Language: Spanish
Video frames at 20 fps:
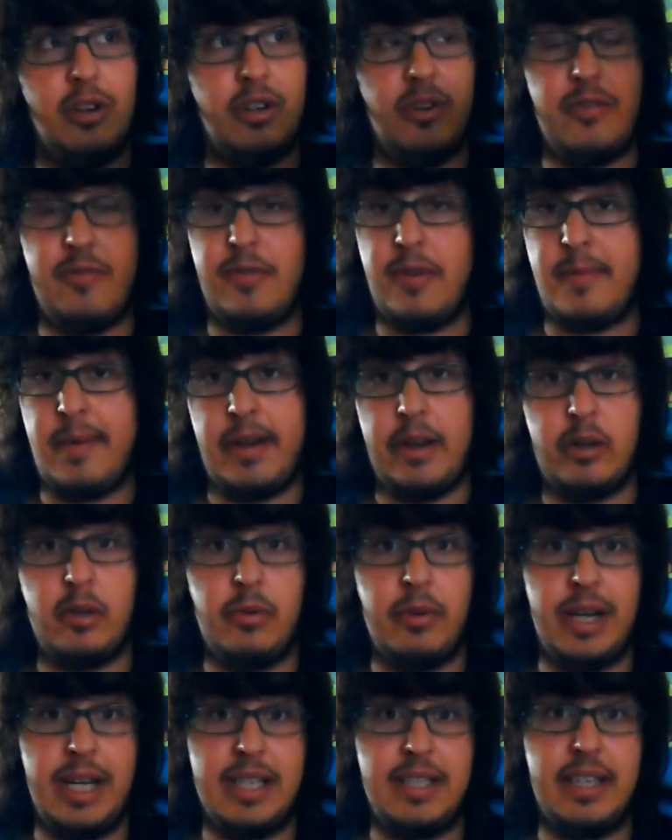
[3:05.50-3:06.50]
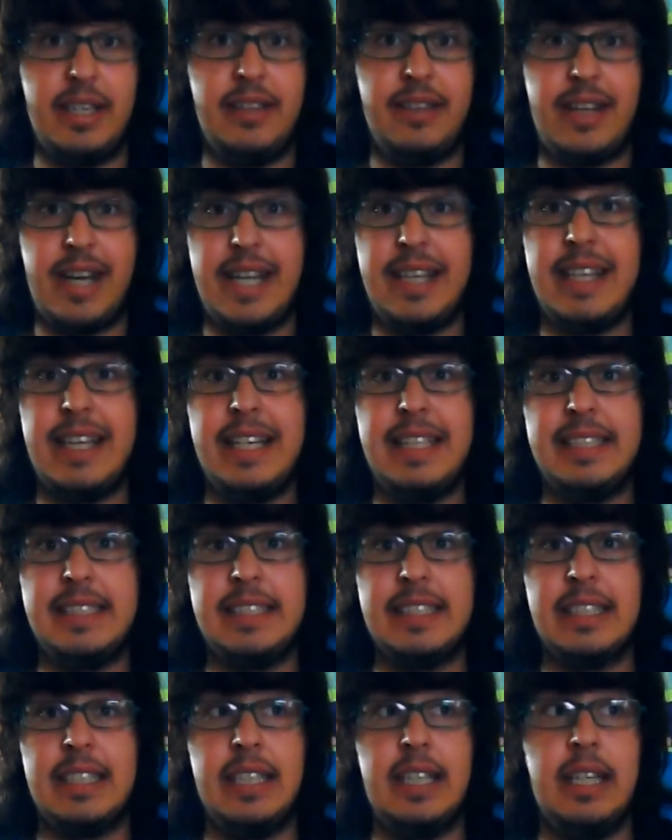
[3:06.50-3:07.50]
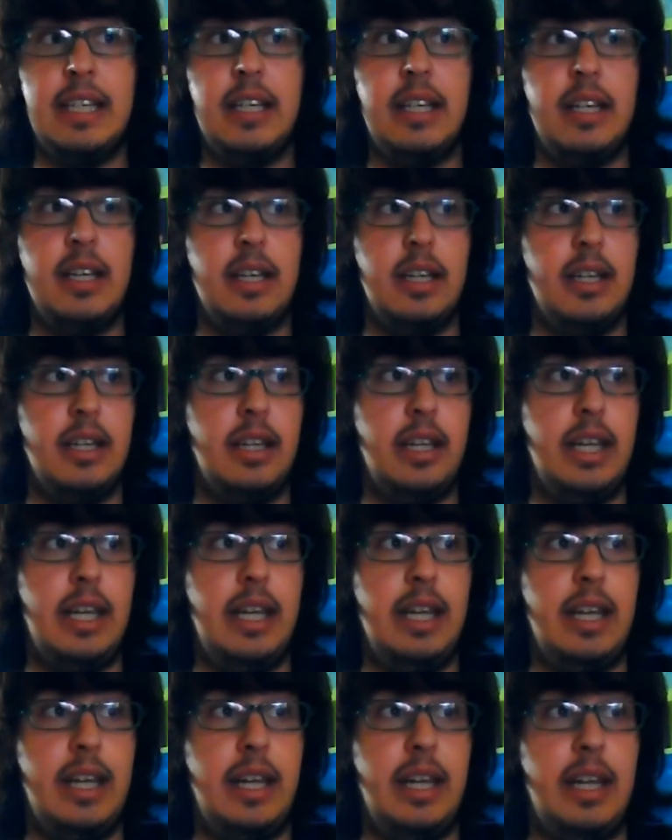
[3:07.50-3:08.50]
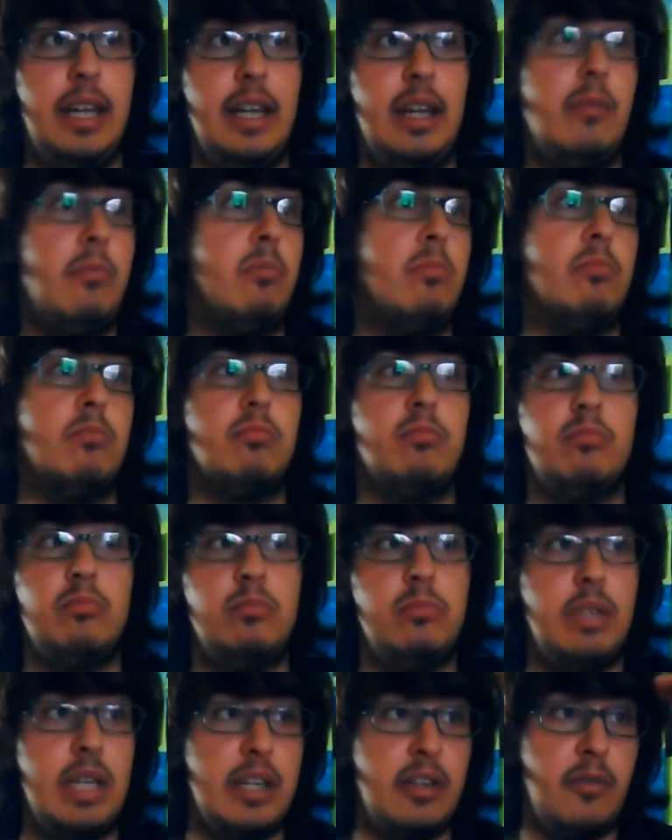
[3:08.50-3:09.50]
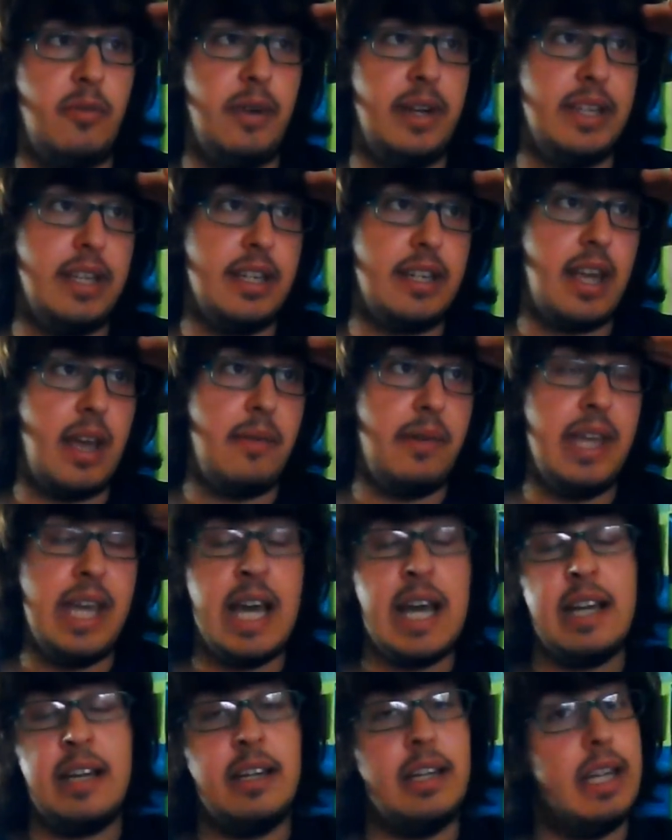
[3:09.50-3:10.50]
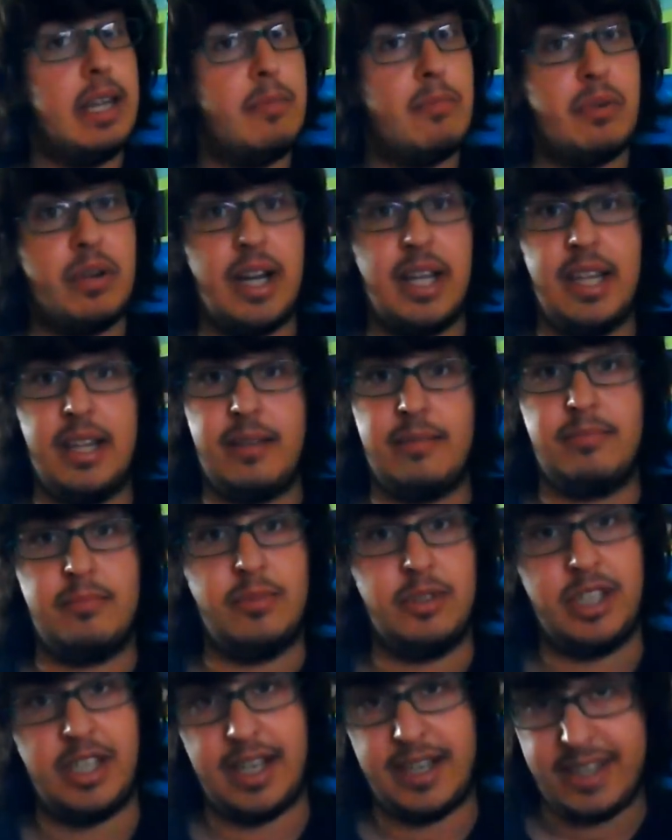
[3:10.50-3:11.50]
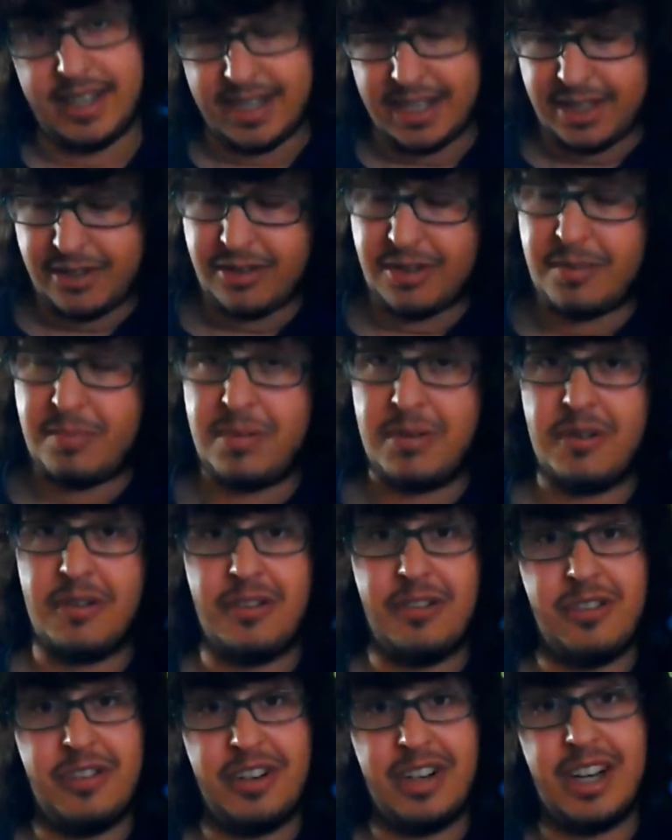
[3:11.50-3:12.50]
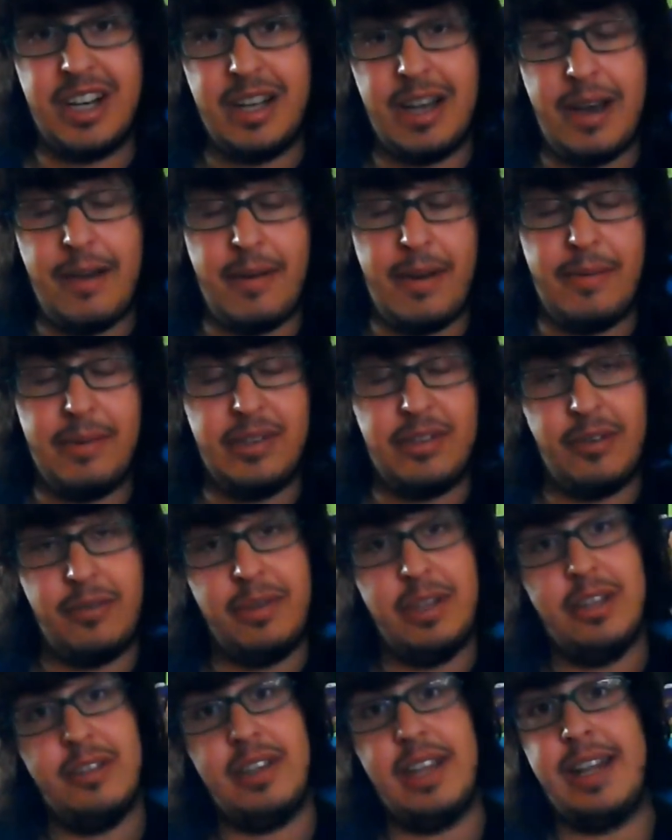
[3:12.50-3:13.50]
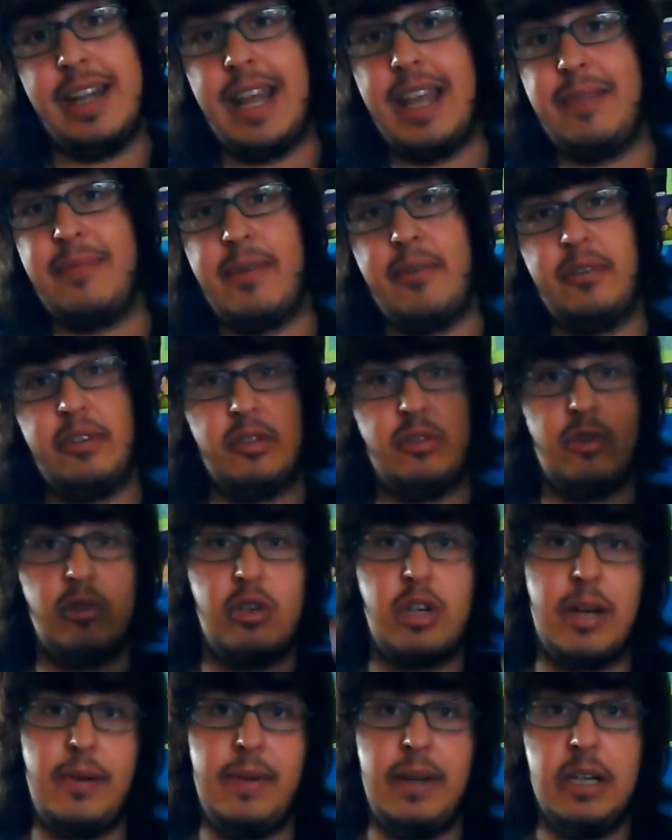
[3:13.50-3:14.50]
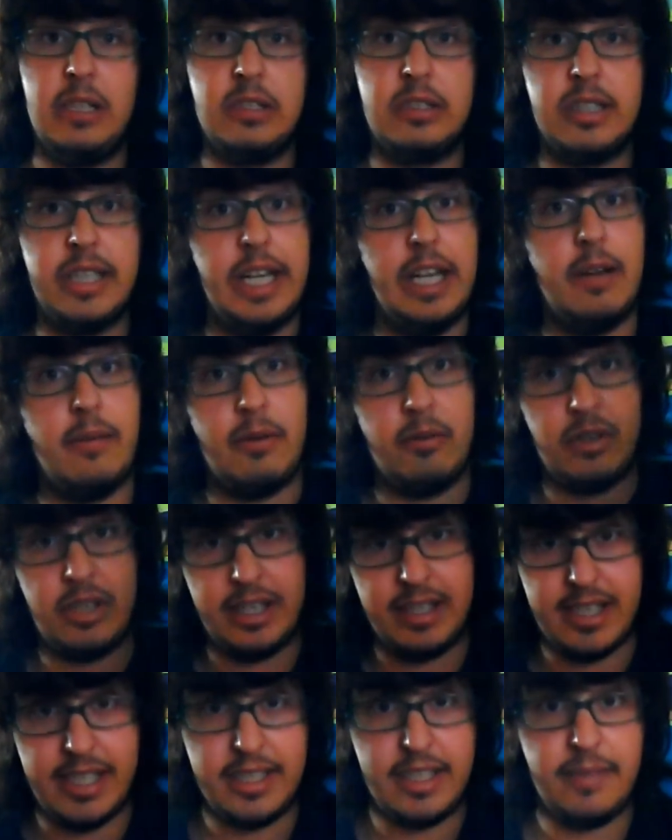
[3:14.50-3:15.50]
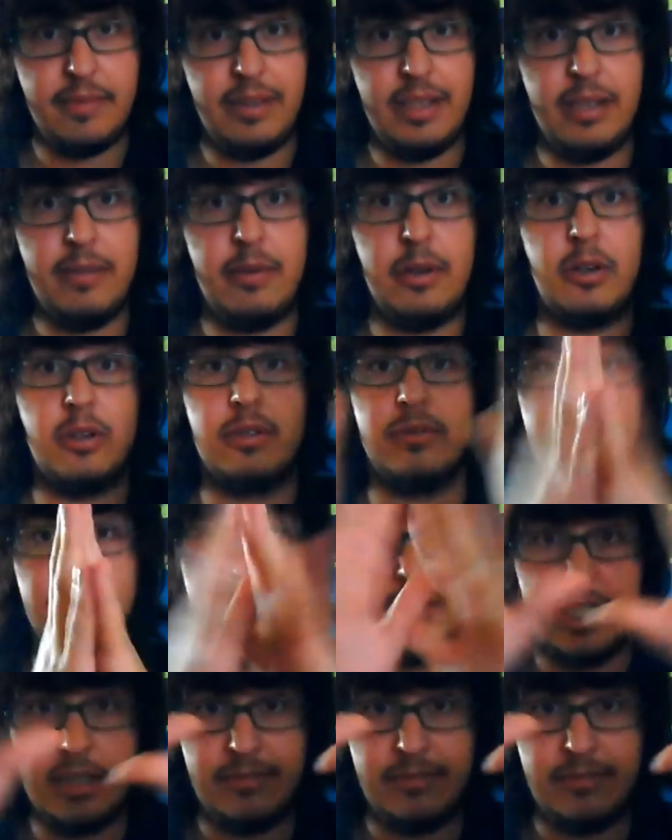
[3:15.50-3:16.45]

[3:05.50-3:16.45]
solo eso, informar sobre las entradas, eh, las ofertas que había y pues nada, muchas gracias a todos por haber visto el vídeo, dad like, favorito, suscribiros y nos vemos en el siguiente videoblog.